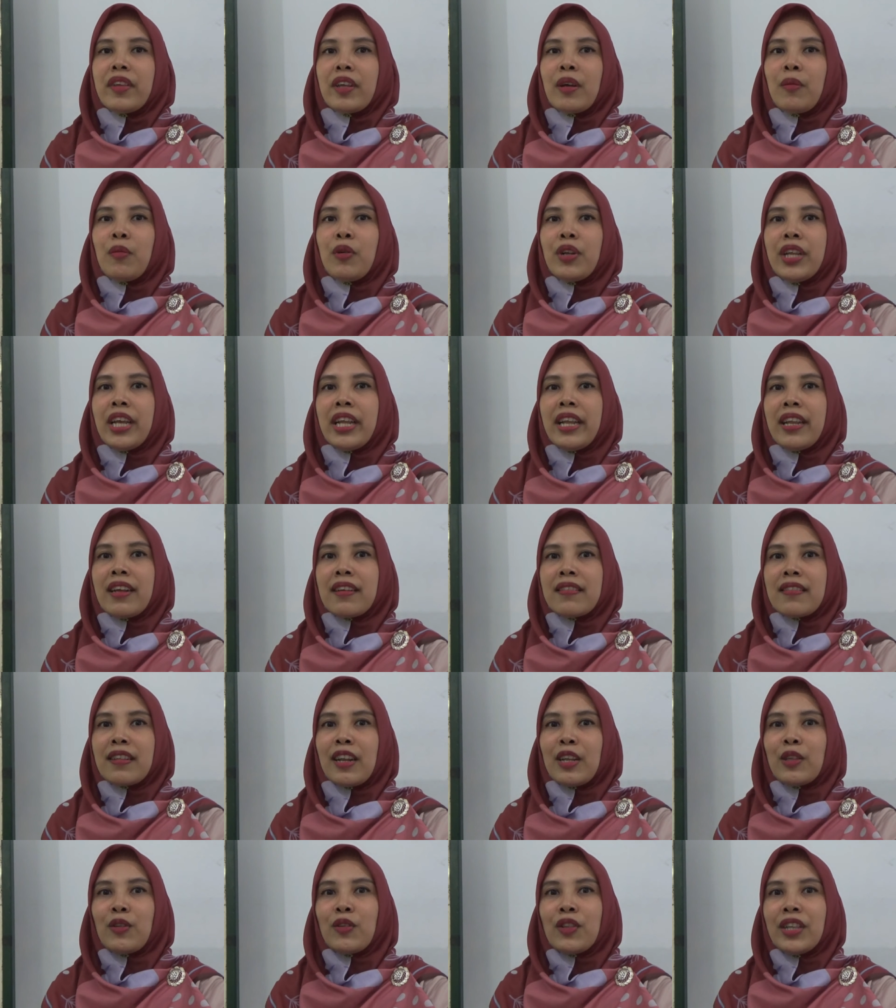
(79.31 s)
Kemudian yang
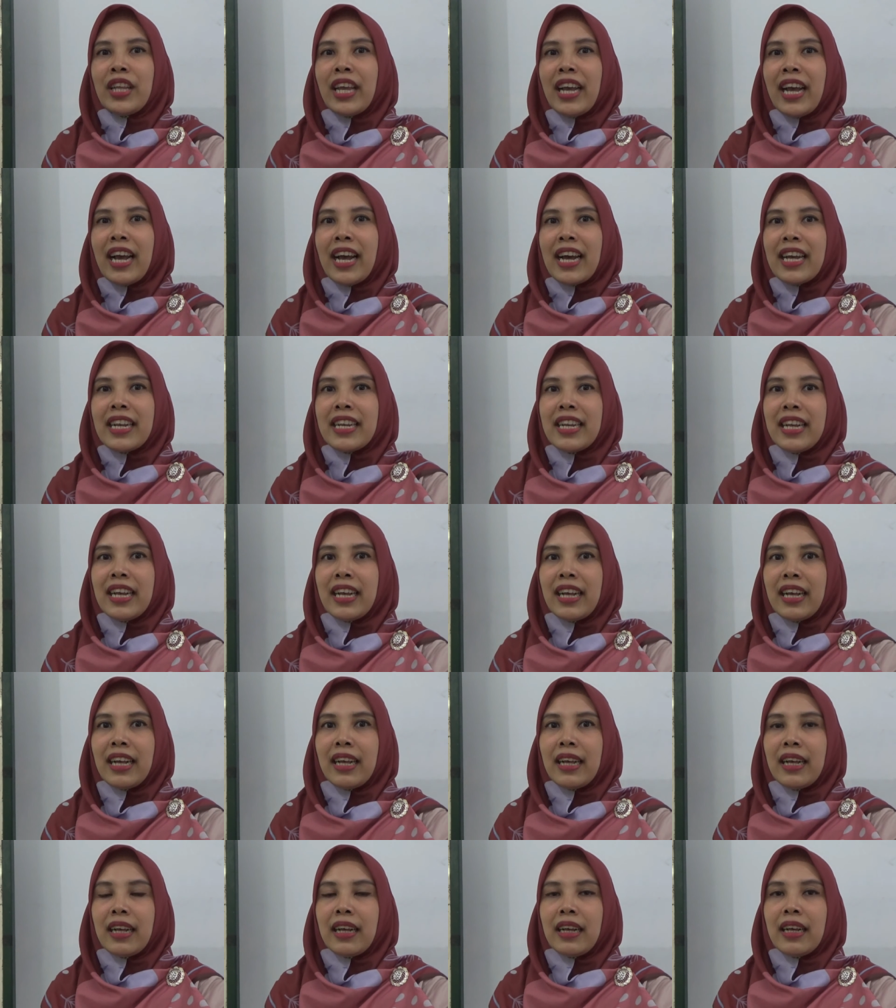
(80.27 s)
selanjutnya ada
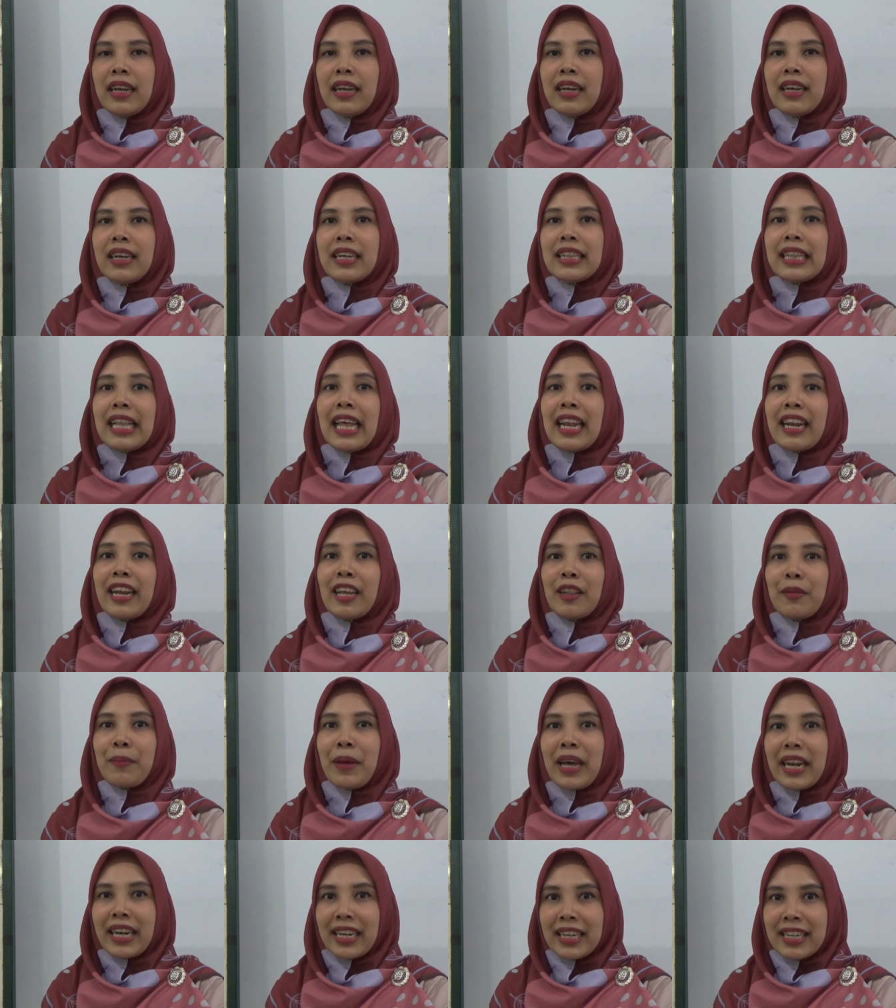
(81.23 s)
uh,
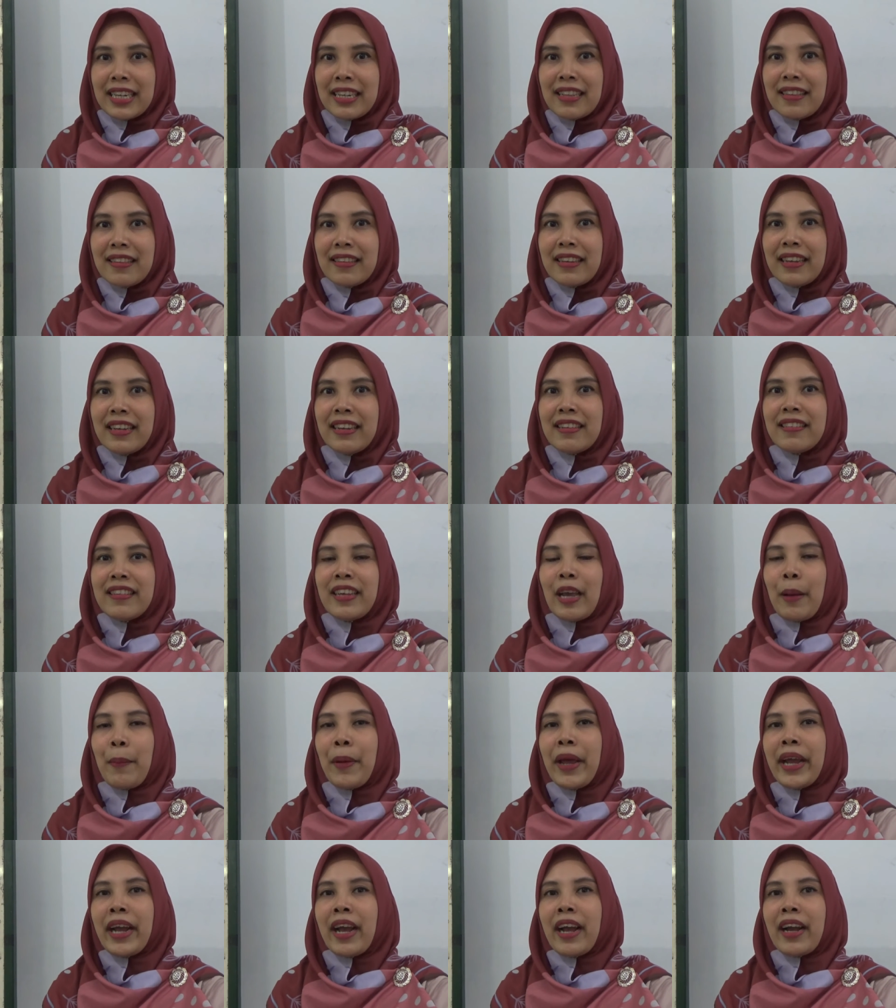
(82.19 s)
target market. Jadi
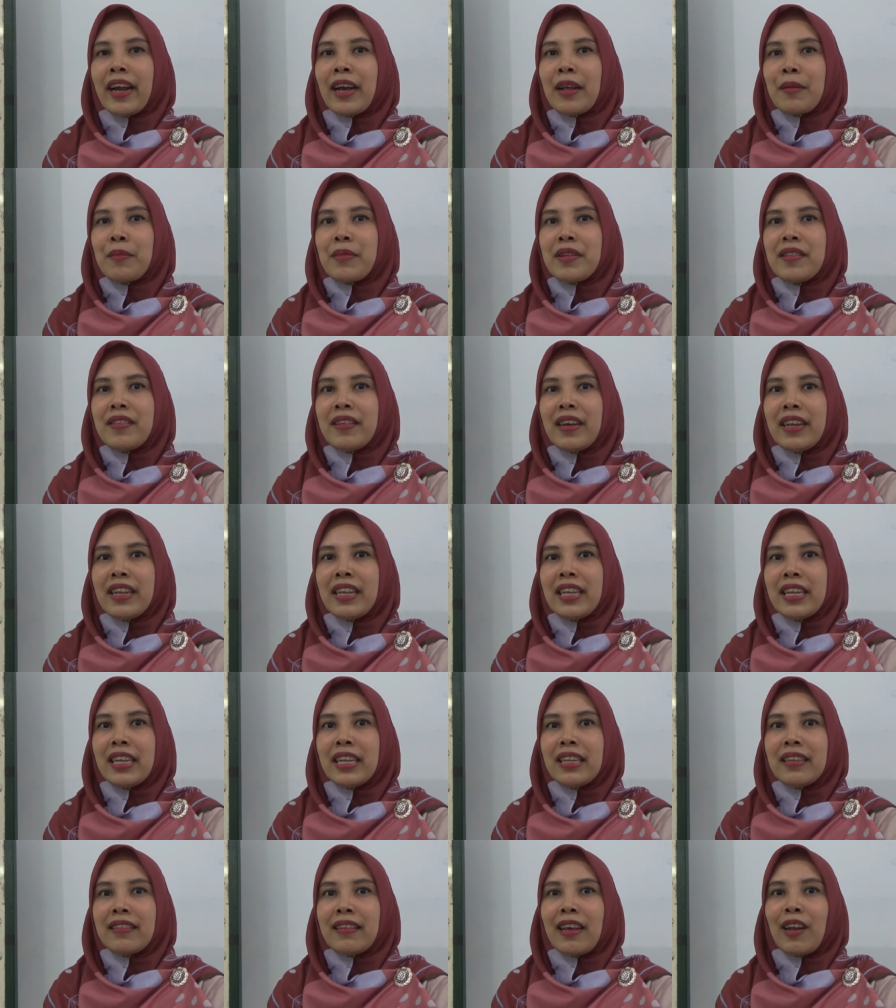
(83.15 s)
siapa yang akan
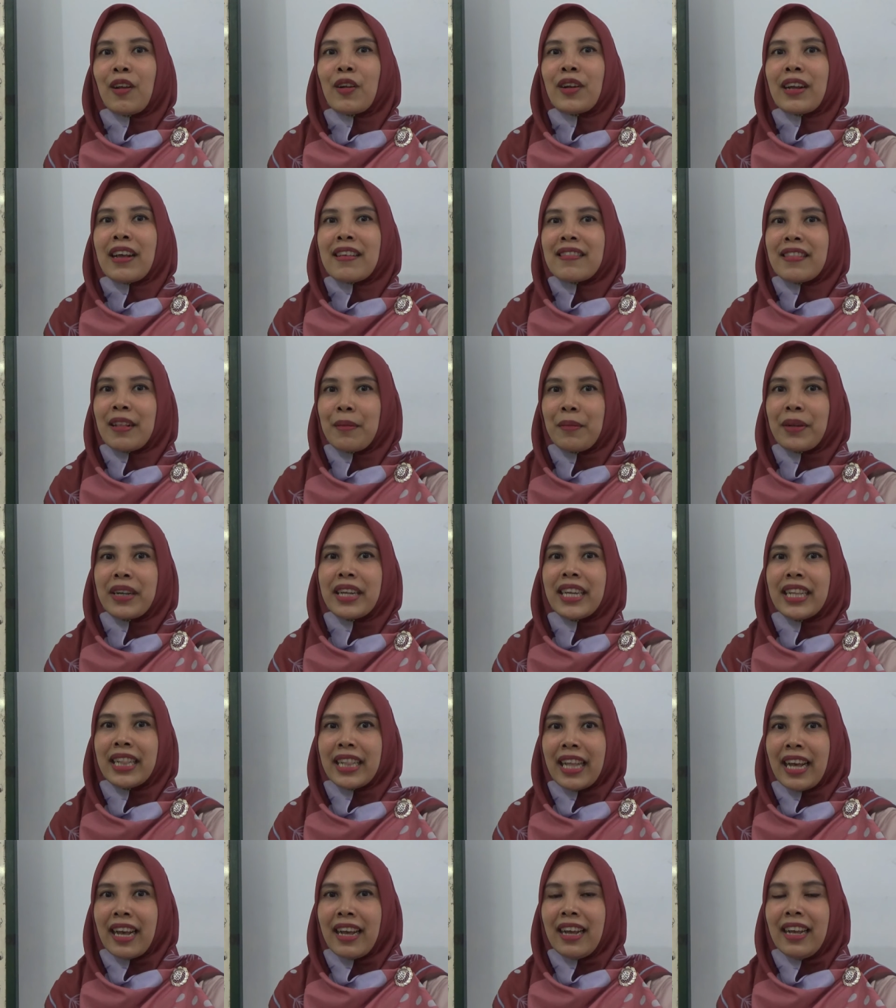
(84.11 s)
menjadi calon customer
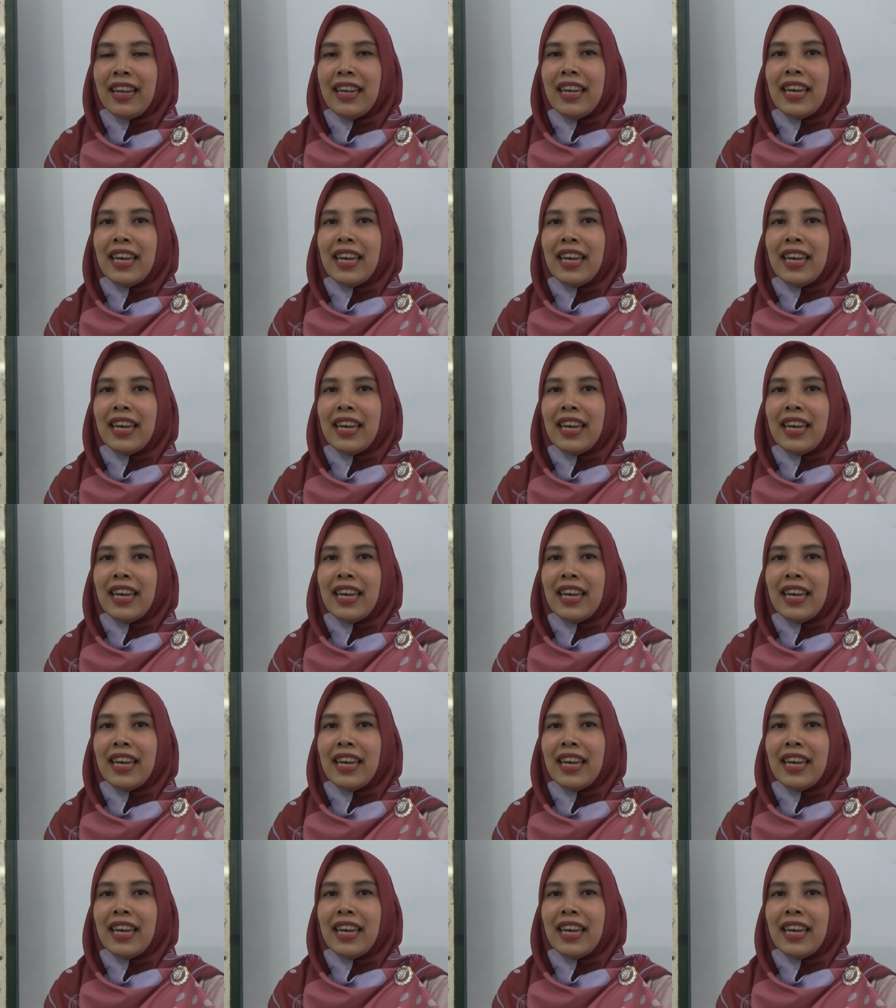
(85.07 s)
kita.